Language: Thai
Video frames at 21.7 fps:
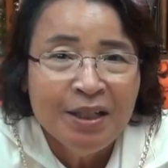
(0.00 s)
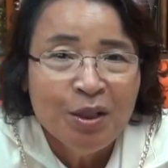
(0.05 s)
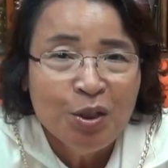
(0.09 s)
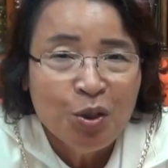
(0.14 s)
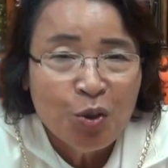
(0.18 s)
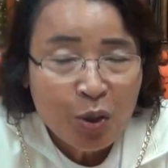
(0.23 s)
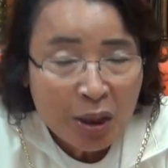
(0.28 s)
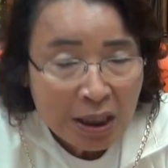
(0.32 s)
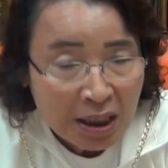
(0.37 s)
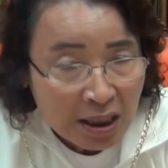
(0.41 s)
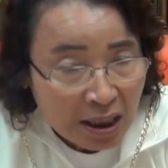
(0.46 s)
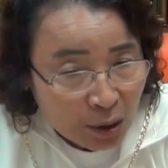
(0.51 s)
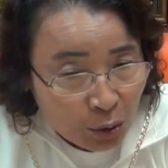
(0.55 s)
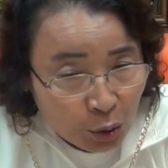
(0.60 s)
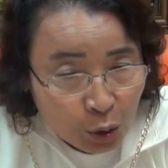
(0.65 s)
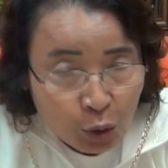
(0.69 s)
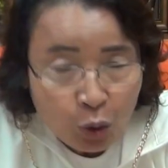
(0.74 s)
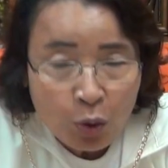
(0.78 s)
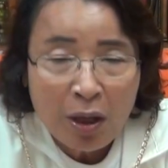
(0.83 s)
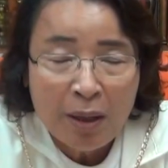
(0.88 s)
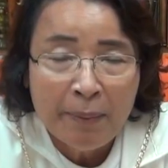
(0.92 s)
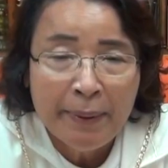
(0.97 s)
ช่วยเหลืออุ
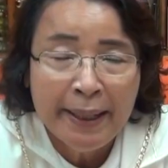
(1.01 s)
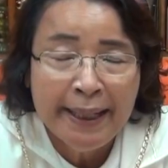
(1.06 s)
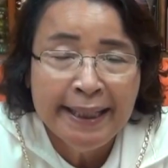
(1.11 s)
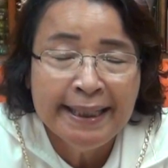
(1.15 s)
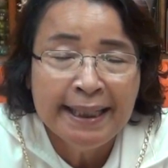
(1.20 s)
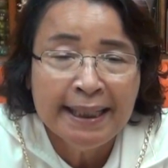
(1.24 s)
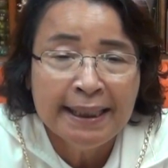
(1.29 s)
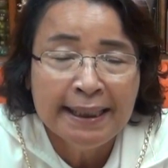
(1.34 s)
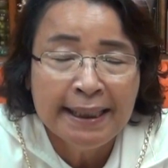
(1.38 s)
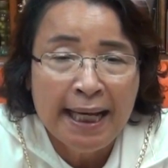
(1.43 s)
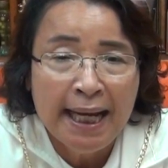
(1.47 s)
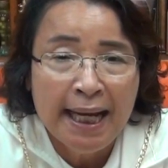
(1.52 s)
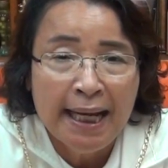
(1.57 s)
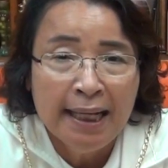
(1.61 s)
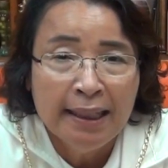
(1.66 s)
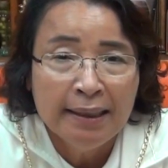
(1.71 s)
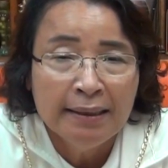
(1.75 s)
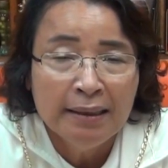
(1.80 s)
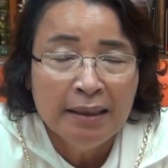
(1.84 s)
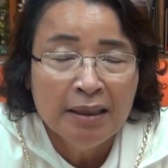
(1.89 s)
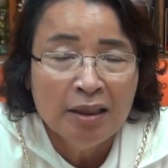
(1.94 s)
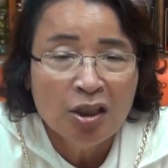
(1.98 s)
ทกภัยต่า
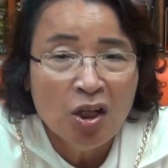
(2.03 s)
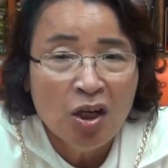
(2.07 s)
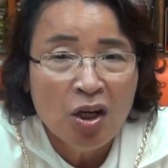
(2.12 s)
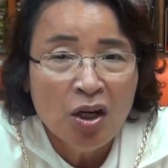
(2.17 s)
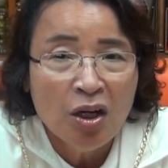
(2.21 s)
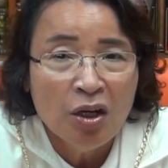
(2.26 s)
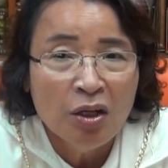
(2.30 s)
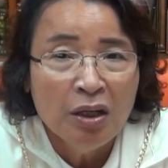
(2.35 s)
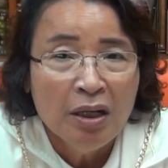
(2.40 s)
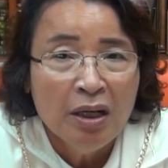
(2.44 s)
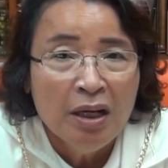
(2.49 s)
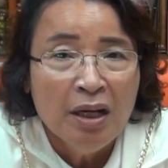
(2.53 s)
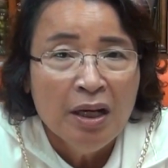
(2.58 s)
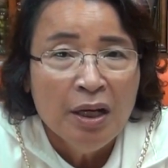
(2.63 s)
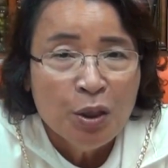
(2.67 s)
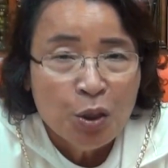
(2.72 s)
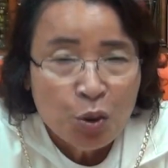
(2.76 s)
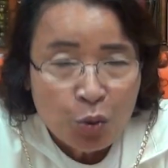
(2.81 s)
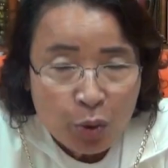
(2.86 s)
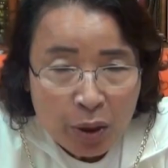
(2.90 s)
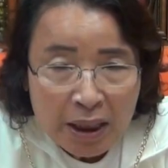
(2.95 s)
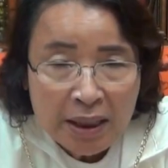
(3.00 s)
งๆ แล้วก็
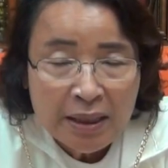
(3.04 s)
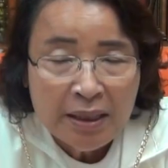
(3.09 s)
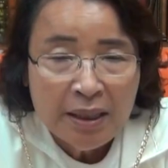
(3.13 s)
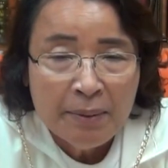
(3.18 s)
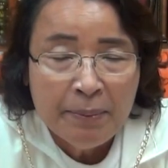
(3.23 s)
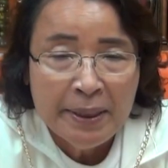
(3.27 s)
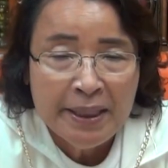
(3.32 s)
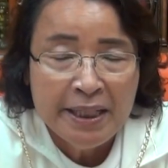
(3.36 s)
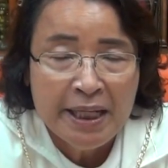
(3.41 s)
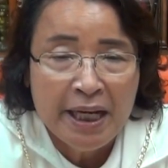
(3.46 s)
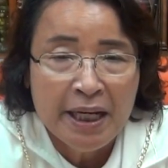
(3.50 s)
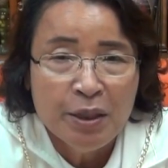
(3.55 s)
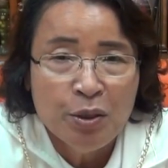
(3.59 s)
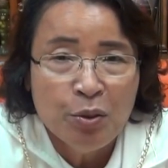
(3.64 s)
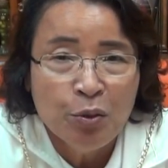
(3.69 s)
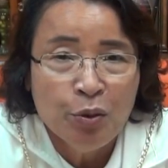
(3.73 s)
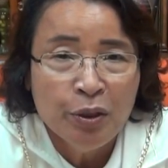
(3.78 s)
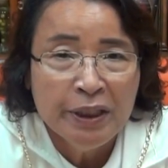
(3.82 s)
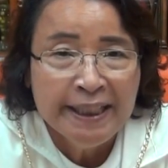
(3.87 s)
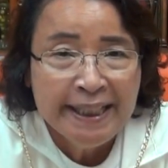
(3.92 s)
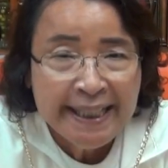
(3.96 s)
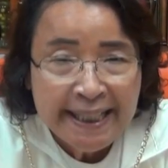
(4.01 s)
ช่วยเหลือประชาช
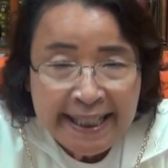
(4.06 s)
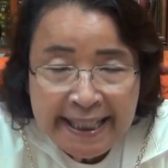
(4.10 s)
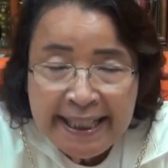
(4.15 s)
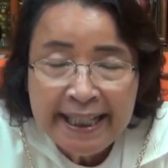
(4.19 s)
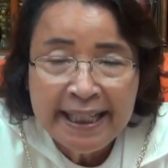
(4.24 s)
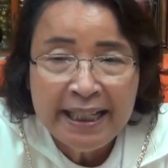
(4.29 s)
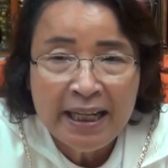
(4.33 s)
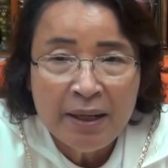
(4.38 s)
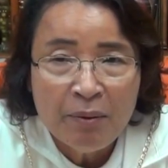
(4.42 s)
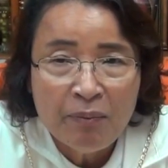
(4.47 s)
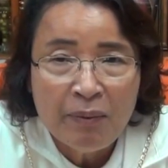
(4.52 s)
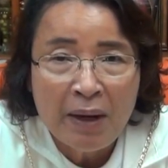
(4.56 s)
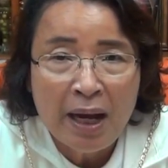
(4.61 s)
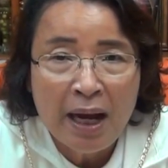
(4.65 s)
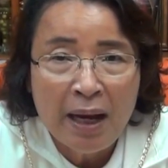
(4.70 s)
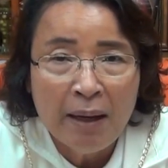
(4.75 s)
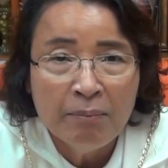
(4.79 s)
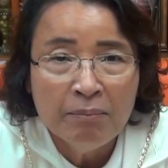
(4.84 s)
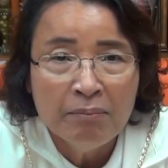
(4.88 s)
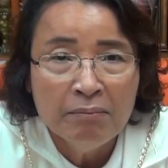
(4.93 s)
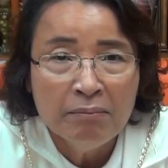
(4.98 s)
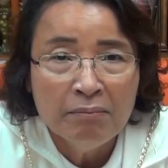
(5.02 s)
นที่ได้รับควา
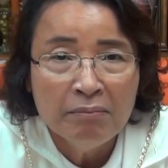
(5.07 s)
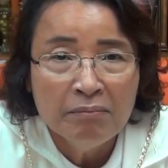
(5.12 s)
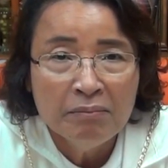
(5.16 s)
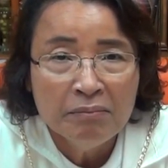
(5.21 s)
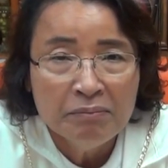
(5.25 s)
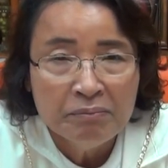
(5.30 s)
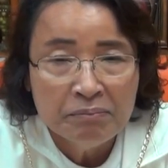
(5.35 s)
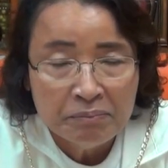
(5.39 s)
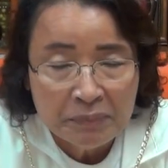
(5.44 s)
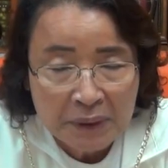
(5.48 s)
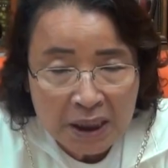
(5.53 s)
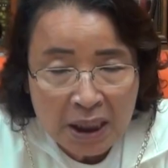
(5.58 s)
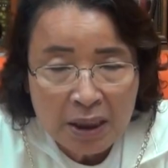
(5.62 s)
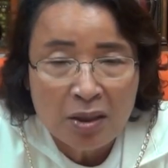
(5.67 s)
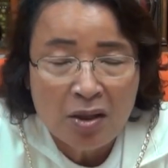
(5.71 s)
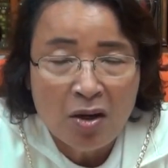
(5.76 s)
มเดือด